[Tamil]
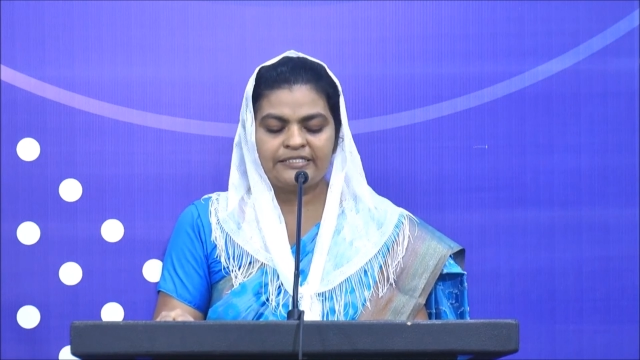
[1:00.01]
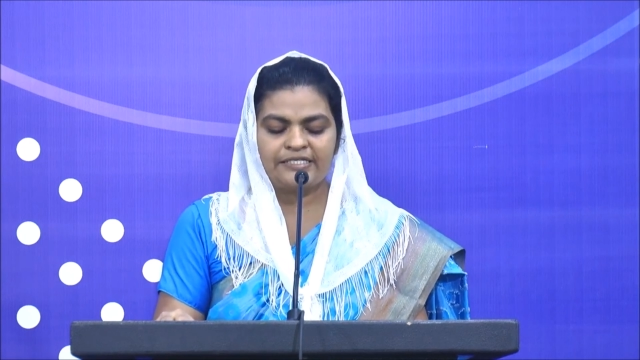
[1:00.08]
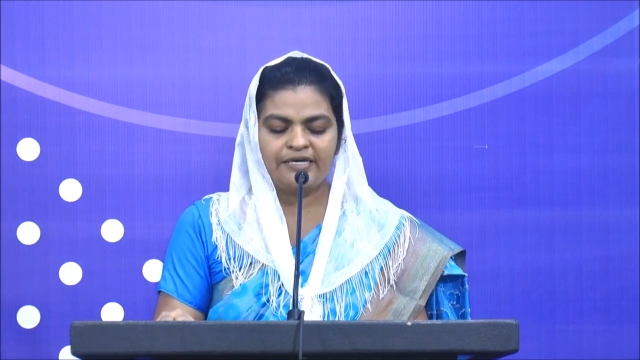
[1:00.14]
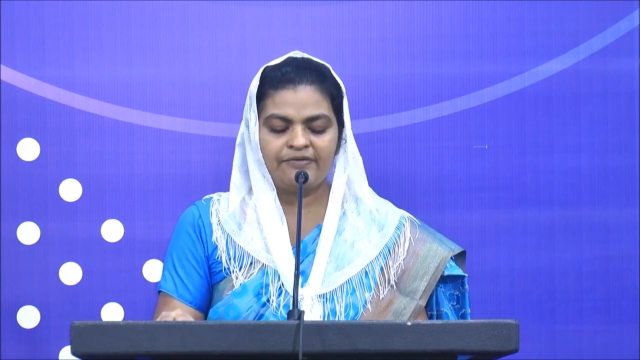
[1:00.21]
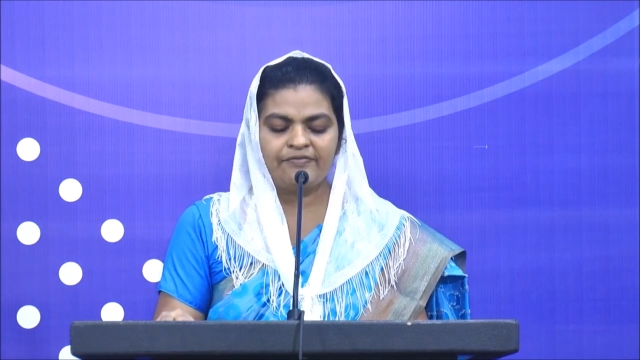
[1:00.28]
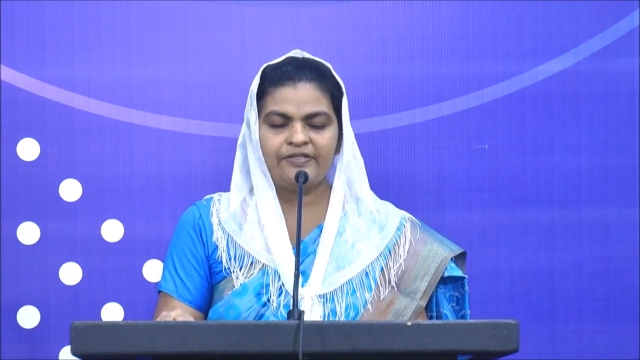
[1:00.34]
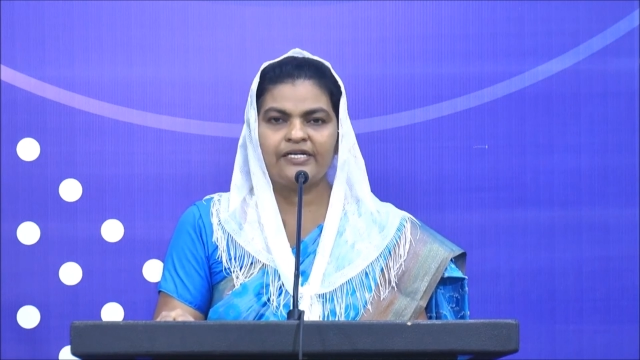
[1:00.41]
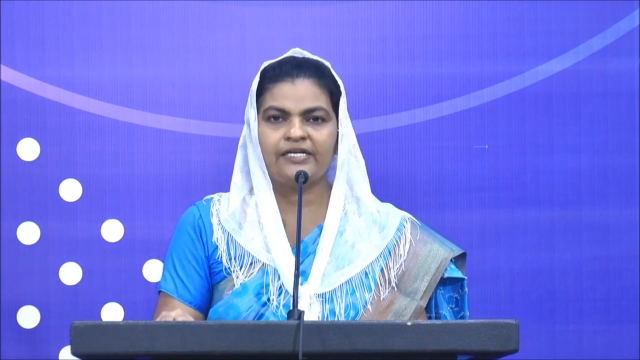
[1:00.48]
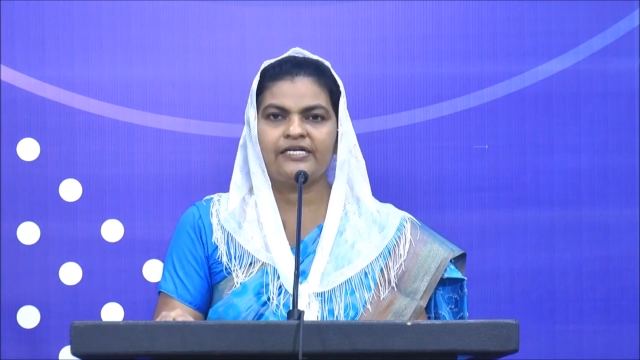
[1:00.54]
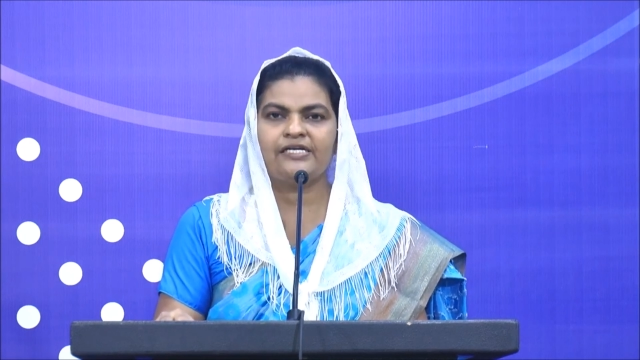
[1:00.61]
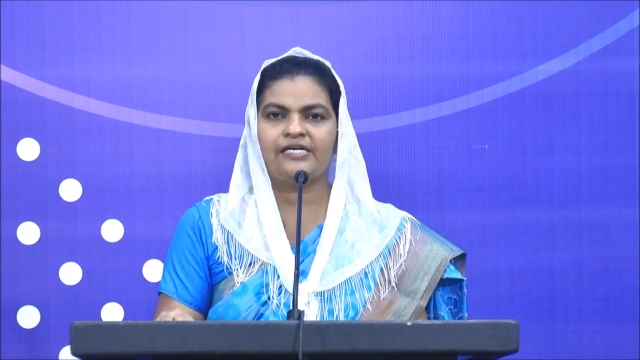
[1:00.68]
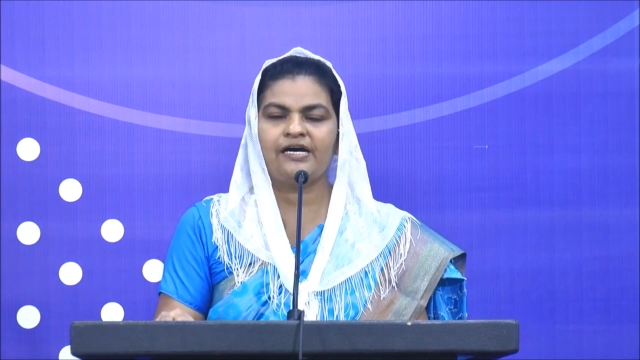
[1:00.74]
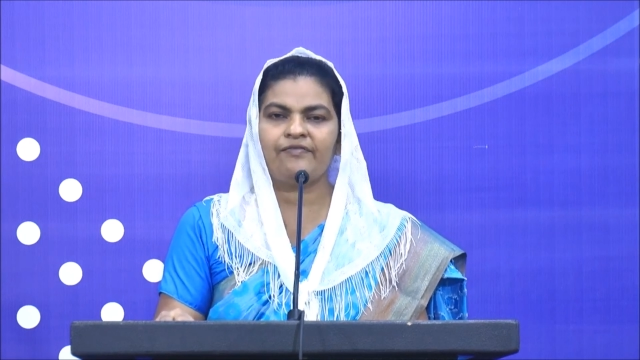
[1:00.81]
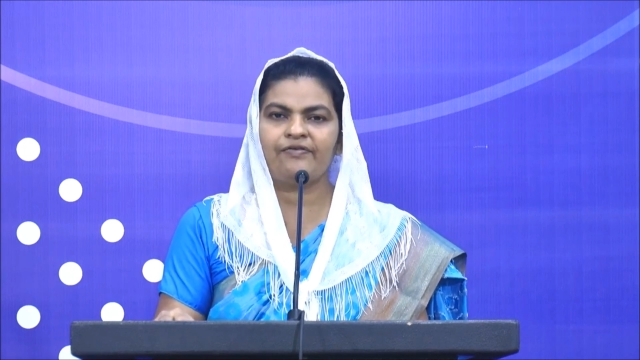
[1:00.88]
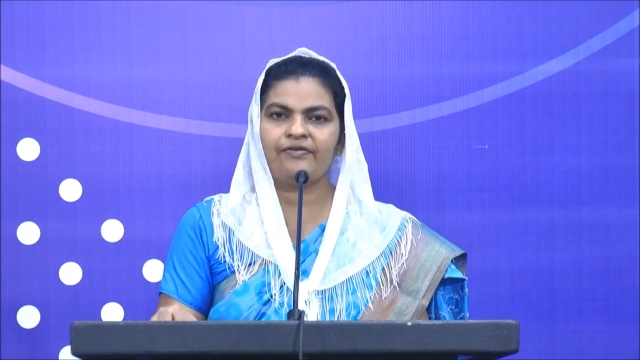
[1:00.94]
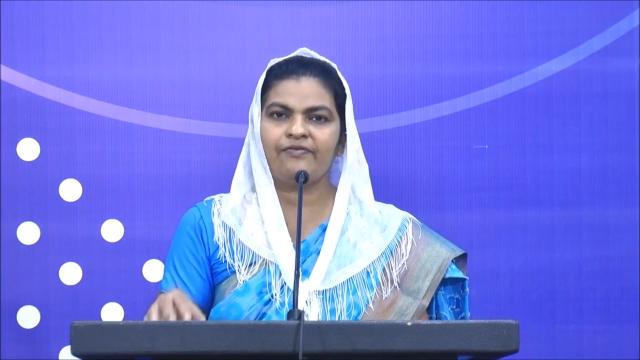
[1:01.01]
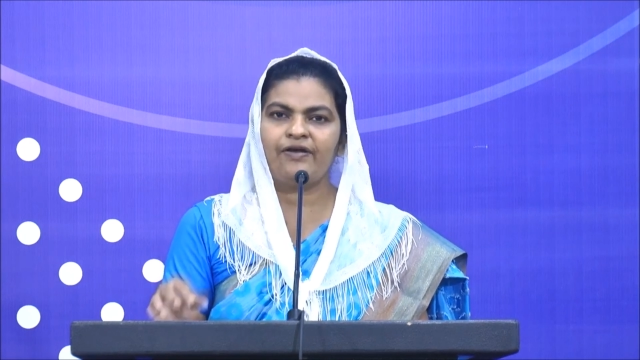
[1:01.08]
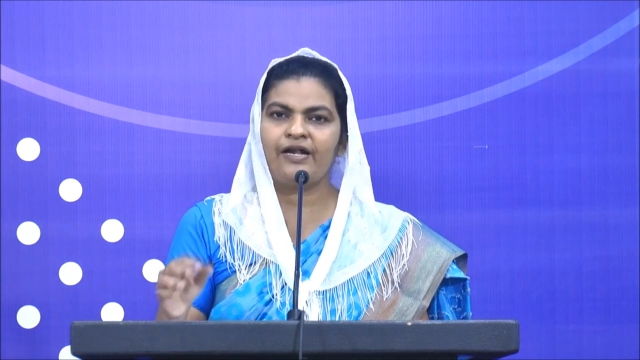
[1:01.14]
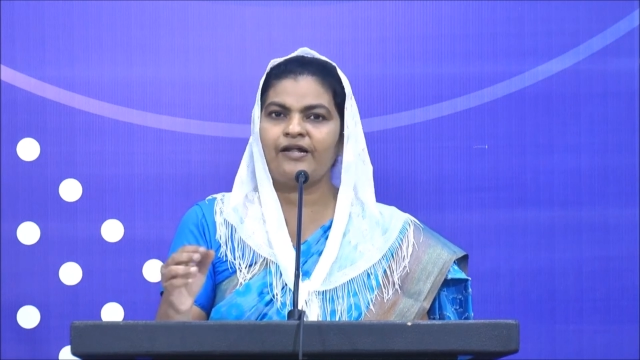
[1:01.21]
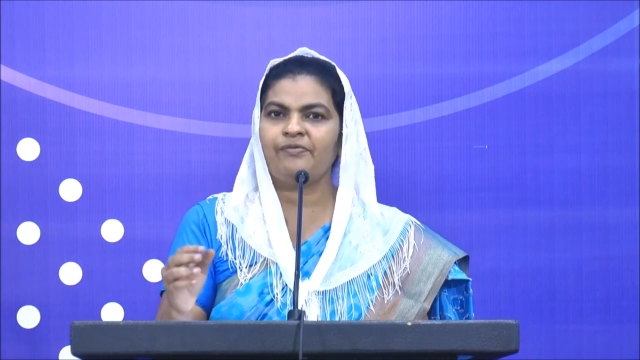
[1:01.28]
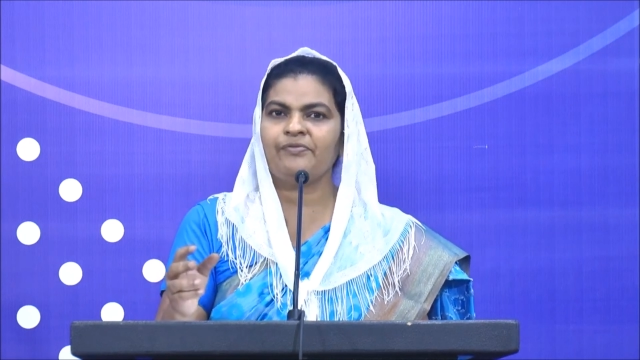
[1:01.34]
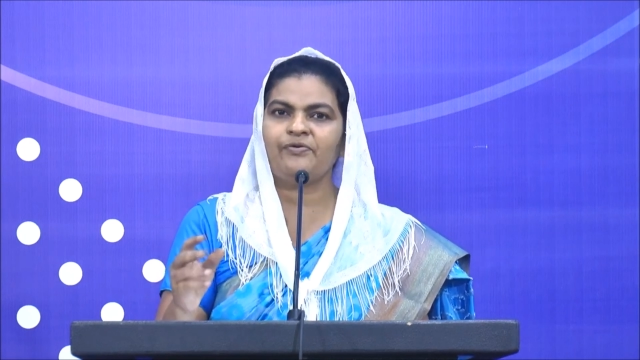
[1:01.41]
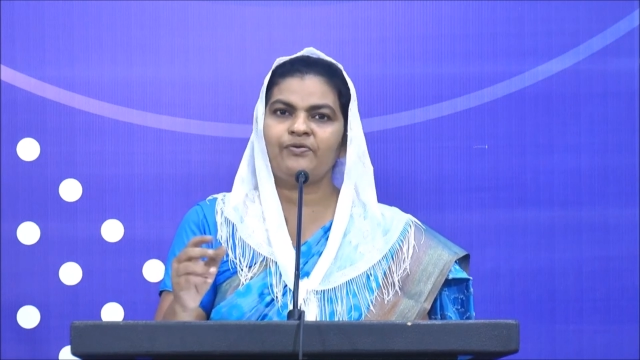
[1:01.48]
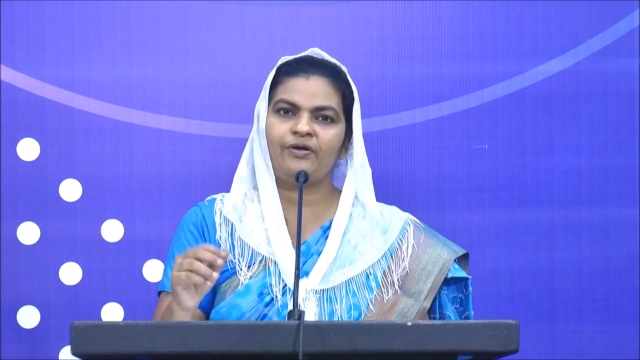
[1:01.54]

செய்வதற்கு அவர் வல்லமை